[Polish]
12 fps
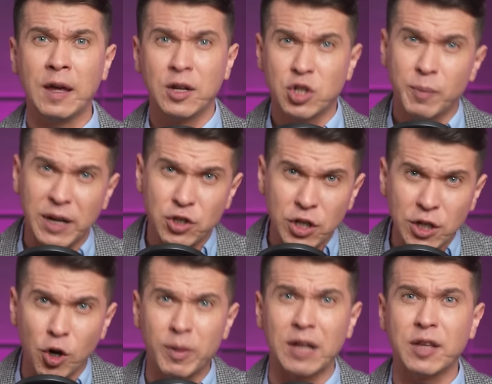Czy
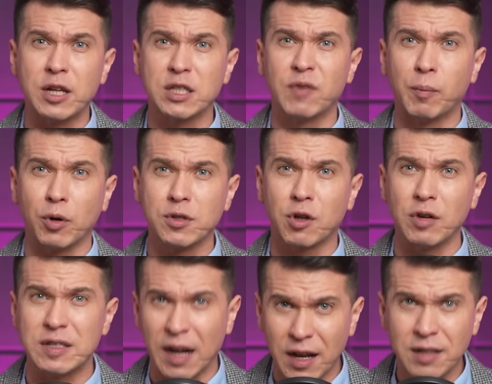bredzili o braterstwie
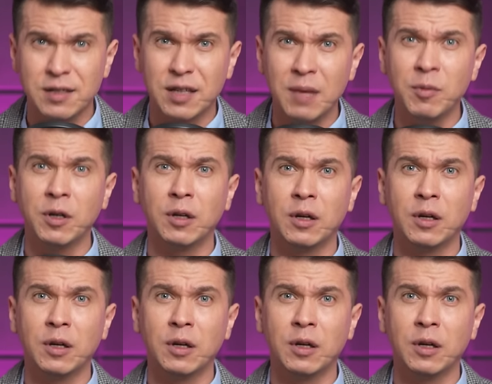polsko-izraelskim?